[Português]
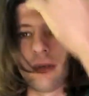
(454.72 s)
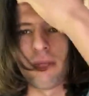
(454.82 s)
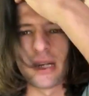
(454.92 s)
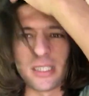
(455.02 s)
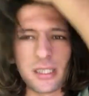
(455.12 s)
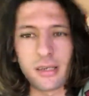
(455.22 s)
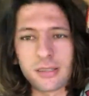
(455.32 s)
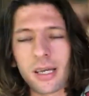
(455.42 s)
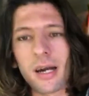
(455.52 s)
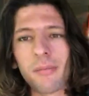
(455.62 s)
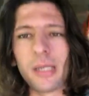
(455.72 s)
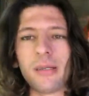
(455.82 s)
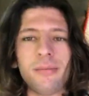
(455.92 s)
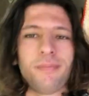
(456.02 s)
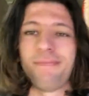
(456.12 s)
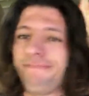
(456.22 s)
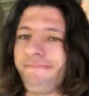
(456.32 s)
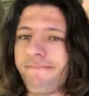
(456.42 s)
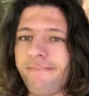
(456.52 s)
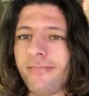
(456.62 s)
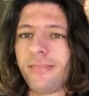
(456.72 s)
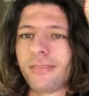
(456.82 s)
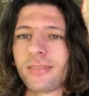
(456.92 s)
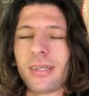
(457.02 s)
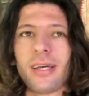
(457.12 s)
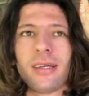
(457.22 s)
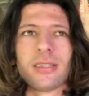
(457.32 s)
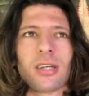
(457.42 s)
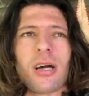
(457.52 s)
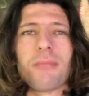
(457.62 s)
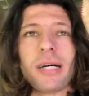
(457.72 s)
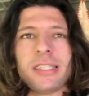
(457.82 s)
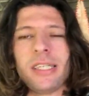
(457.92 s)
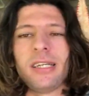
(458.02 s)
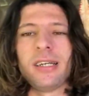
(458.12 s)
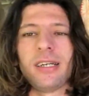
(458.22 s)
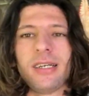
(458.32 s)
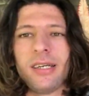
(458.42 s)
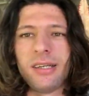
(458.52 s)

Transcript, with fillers: Imagina eu sem cabelo. Só imagine aí.